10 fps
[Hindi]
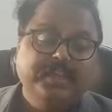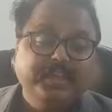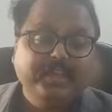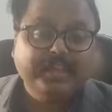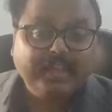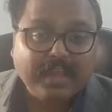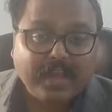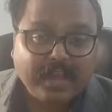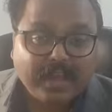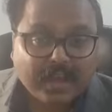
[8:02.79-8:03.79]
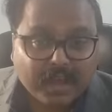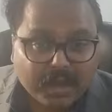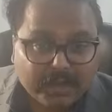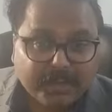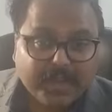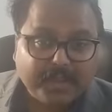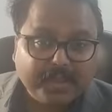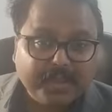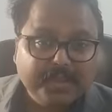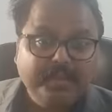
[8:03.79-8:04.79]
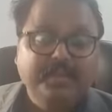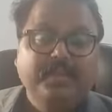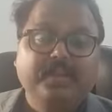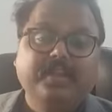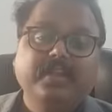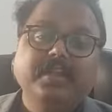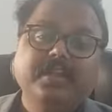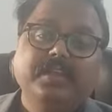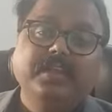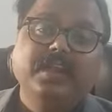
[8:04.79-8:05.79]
कि क्या हमें नई